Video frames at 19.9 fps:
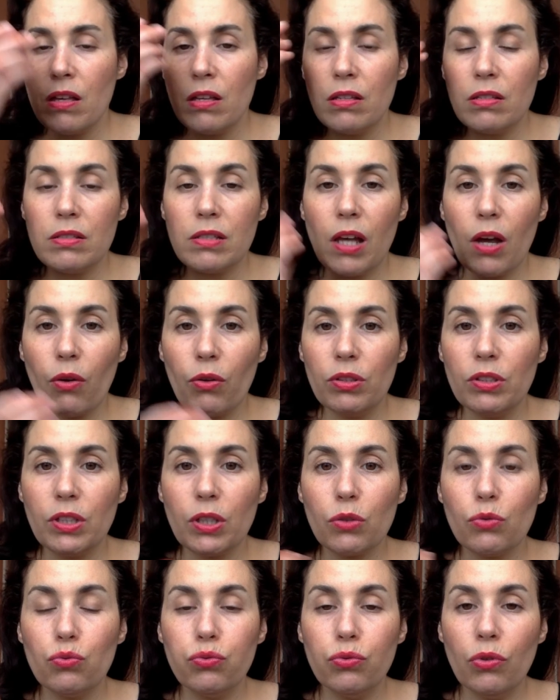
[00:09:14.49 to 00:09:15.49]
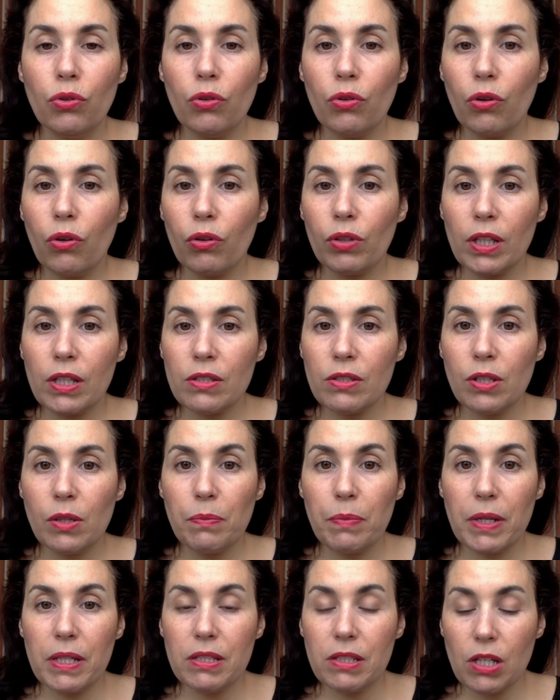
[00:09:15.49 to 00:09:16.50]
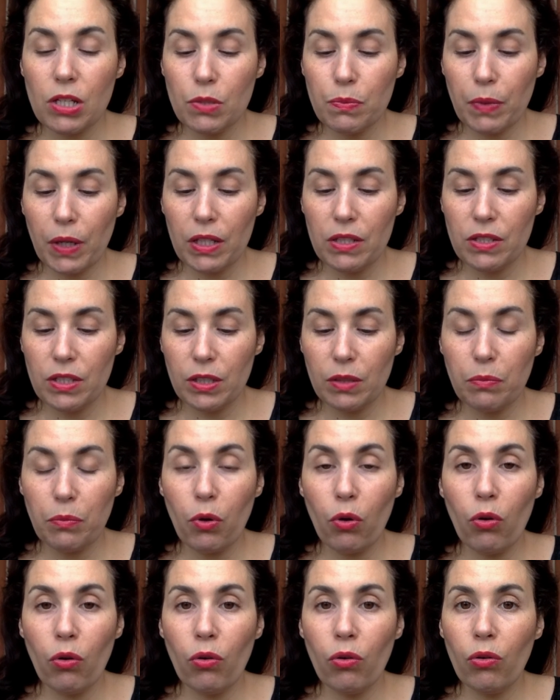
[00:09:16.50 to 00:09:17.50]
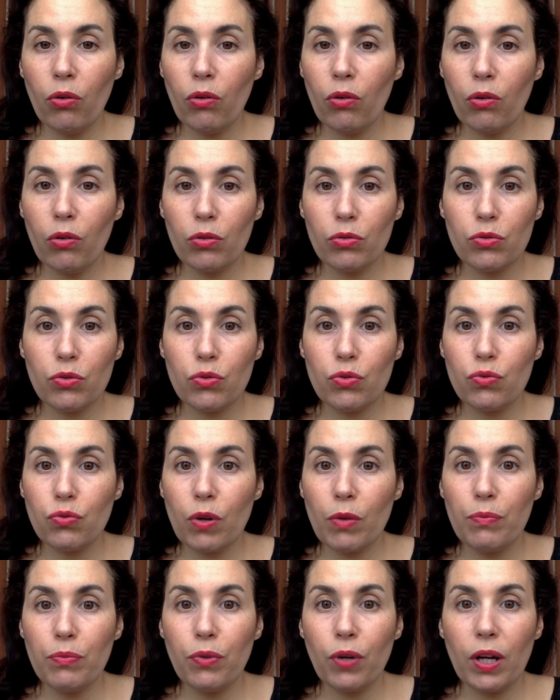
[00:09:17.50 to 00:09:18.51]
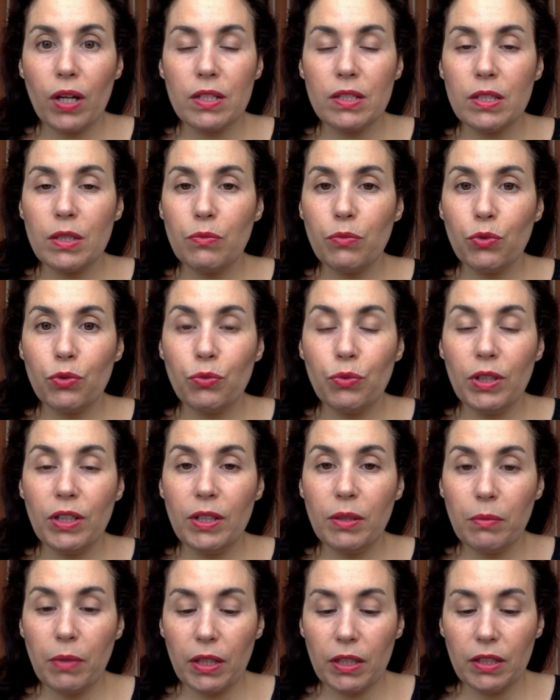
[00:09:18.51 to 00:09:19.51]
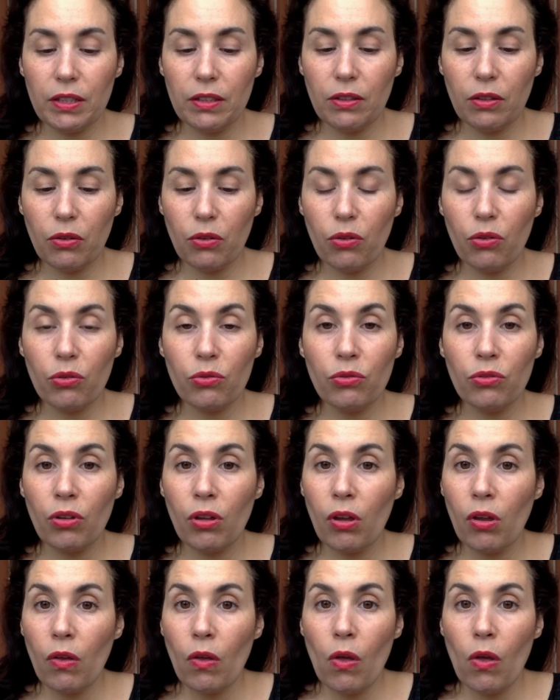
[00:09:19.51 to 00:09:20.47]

Ça retire tout en un seul passage pratiquement, euh, que ce soit pour rincer mon huile démaquillante,